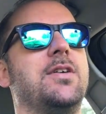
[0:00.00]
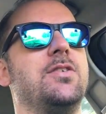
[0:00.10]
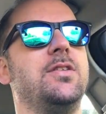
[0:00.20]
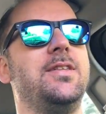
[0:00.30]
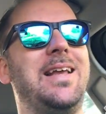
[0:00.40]

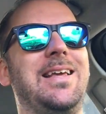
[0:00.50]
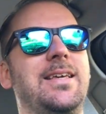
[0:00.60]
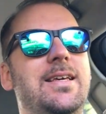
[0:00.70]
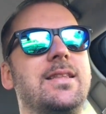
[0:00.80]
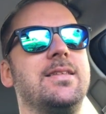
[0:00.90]
also die
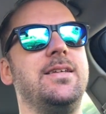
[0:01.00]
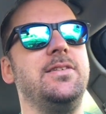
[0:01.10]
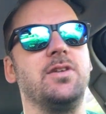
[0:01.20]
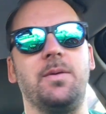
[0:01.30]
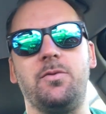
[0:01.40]

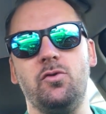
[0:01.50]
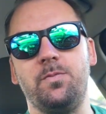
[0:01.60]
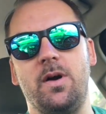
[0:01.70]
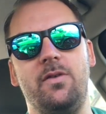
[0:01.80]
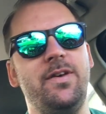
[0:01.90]
Delegierten-Sitzung am
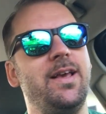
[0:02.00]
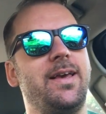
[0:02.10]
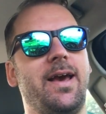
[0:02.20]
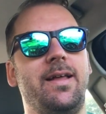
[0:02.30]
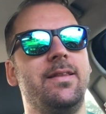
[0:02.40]
Club war
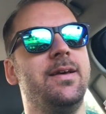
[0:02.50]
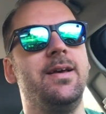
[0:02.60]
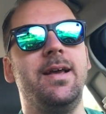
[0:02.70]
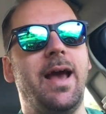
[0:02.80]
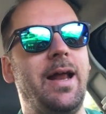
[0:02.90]
wirklich ein,
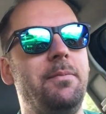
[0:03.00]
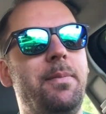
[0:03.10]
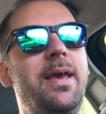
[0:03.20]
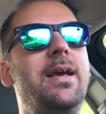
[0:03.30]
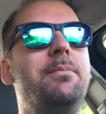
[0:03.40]
ein
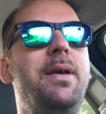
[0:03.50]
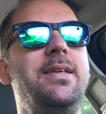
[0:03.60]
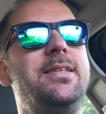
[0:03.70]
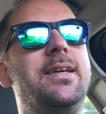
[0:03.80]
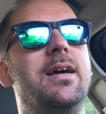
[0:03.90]

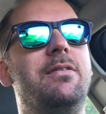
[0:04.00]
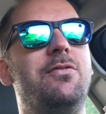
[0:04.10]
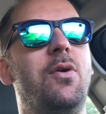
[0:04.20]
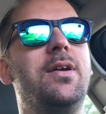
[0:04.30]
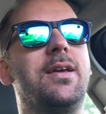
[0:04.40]
megamäßiger
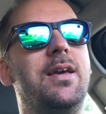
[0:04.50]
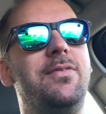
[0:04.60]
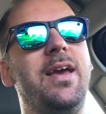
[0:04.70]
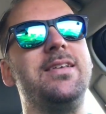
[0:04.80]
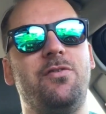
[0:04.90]
Erfolg
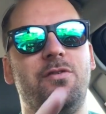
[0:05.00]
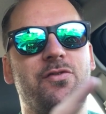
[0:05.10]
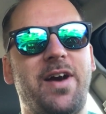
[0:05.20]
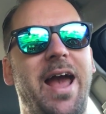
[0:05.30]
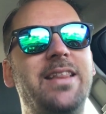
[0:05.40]
gewesen von
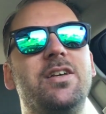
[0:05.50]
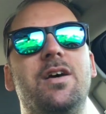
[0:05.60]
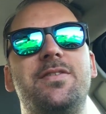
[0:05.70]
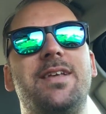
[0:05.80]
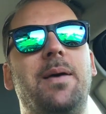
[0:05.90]
Freitag
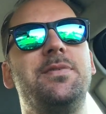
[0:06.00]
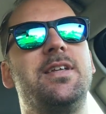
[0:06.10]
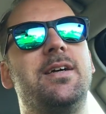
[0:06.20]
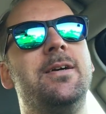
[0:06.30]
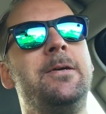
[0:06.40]
auf
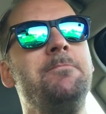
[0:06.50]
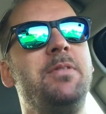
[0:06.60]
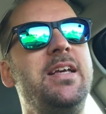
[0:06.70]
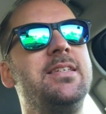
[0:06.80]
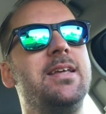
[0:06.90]
Samstag
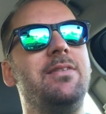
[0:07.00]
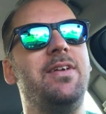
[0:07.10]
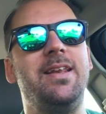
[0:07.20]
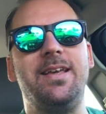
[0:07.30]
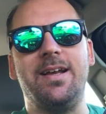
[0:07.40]
ist es ein
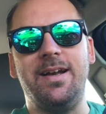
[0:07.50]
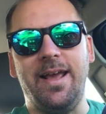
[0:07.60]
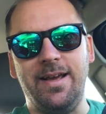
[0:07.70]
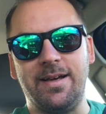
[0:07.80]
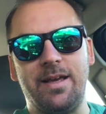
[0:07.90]
wenig
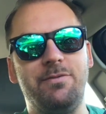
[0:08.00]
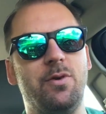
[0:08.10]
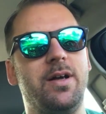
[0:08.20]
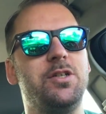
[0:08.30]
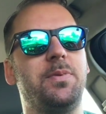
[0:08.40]
länger
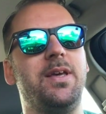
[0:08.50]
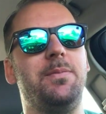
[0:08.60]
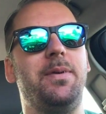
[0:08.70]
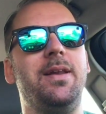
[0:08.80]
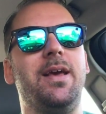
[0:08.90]
geworden, sprich
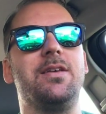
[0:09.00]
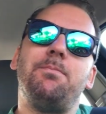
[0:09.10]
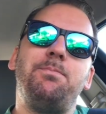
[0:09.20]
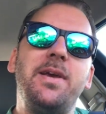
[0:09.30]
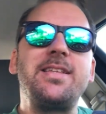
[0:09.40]
ich bin
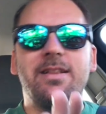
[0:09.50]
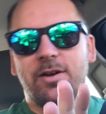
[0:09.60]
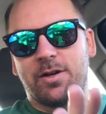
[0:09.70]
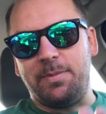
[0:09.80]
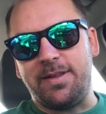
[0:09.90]
erst ein bisschen
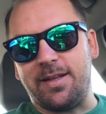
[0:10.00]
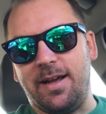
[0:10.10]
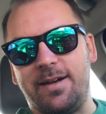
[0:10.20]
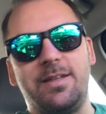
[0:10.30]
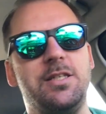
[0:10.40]
nach
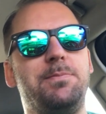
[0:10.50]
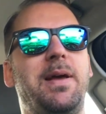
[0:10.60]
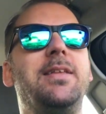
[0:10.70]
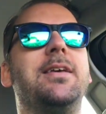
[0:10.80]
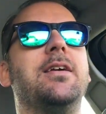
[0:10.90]
Mitternacht ins
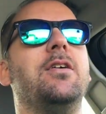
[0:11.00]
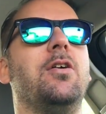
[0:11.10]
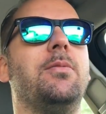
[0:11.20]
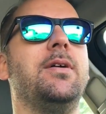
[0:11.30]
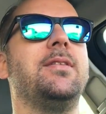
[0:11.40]
Bett
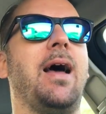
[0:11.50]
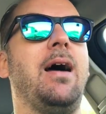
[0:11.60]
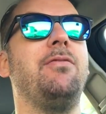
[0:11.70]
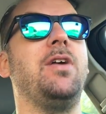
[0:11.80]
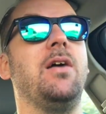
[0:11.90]
gekommen,
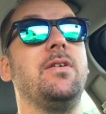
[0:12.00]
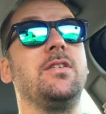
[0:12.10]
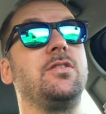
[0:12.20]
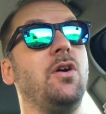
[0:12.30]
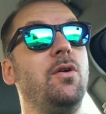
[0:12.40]
dafür
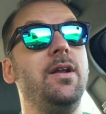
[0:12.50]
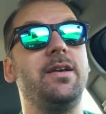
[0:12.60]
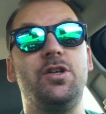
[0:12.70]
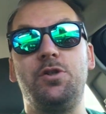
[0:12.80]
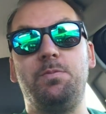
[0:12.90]
aber
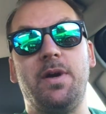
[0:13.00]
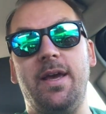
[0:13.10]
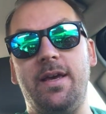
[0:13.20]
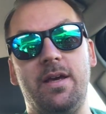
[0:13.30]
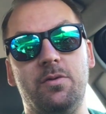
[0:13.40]
tolle
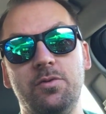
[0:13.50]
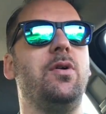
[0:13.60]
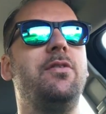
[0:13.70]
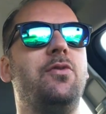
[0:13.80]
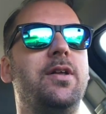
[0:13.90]
Gespräche und
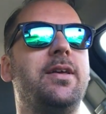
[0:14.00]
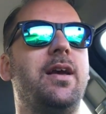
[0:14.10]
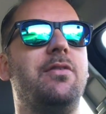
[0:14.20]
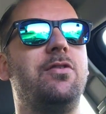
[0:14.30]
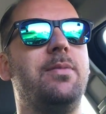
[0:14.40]
tolle
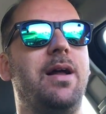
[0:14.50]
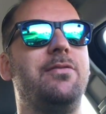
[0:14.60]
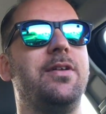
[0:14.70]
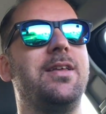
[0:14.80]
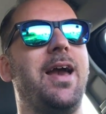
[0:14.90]
Vorträge auch von
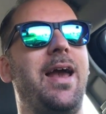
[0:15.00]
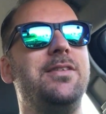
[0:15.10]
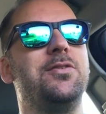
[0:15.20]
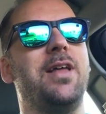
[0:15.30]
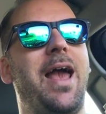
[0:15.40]
Manfred
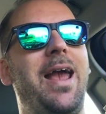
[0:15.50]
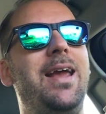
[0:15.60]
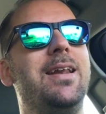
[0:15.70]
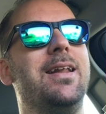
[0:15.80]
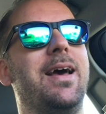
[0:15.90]
Keins und
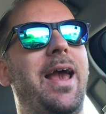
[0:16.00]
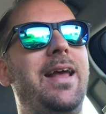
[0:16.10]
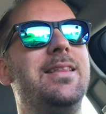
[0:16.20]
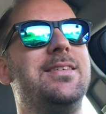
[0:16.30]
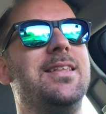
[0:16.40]
ein,
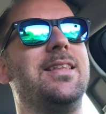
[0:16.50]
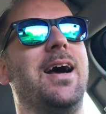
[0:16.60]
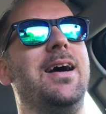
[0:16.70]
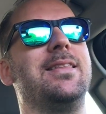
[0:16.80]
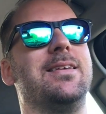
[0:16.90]
ein
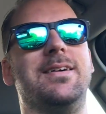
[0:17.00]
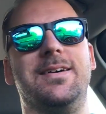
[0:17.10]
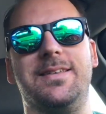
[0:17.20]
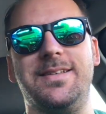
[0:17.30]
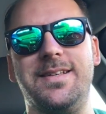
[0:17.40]
Zitat,
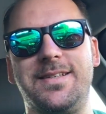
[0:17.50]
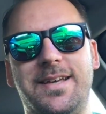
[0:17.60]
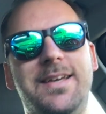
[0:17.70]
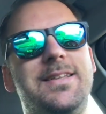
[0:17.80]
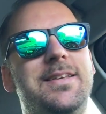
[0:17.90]
äh, das ist
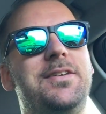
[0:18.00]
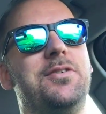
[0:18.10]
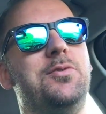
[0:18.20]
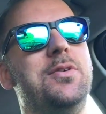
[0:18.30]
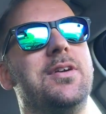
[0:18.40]
richtig
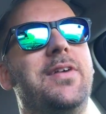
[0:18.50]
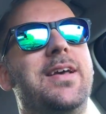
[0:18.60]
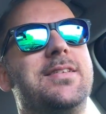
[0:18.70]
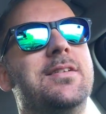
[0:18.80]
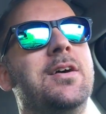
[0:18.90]
cool
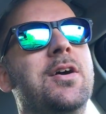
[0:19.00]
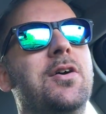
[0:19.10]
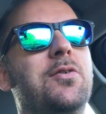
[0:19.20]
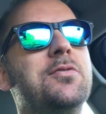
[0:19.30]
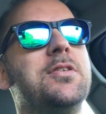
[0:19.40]
gewesen
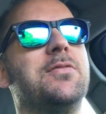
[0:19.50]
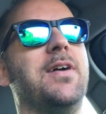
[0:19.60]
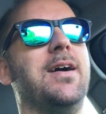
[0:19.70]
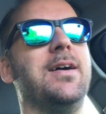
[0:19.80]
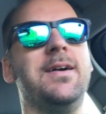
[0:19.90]
und
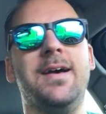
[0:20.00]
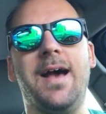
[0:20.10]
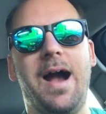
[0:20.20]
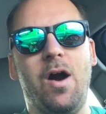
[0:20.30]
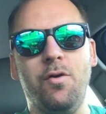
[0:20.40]
zwar,
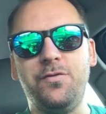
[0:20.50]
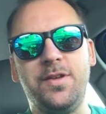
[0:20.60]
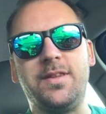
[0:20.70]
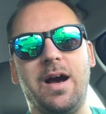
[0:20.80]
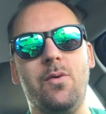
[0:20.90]
auf
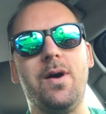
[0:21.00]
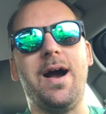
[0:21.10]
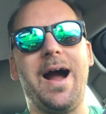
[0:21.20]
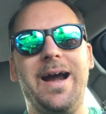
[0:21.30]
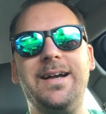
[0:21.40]
die
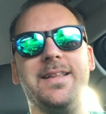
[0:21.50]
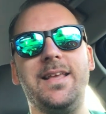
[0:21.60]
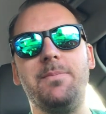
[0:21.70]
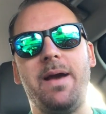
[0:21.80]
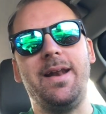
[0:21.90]
Dauer haltet
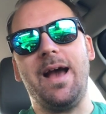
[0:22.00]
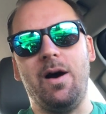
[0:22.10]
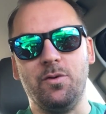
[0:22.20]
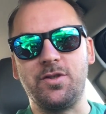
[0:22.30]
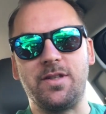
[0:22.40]
ihr meine
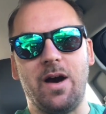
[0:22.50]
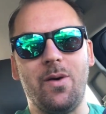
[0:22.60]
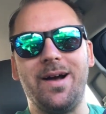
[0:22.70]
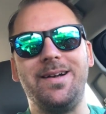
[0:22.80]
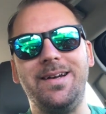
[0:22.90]

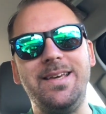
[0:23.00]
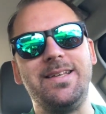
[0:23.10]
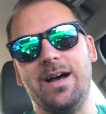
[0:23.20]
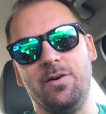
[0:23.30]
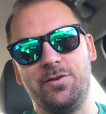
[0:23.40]
Ausdauer
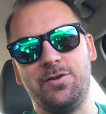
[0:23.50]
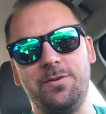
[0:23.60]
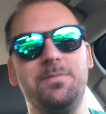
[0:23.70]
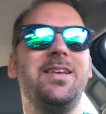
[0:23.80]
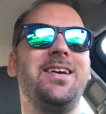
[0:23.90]
nicht aus.